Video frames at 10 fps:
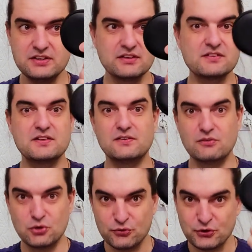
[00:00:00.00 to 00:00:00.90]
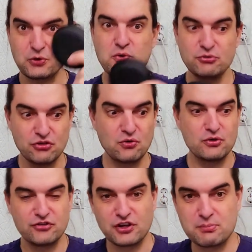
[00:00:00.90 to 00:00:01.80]
11 вот в таком
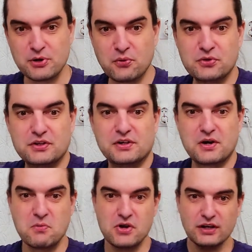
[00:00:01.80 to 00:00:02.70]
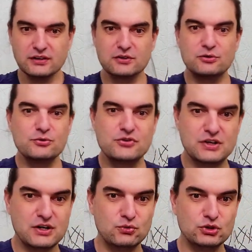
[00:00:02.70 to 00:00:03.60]
чехольчике приходит аккумулятор, друзья.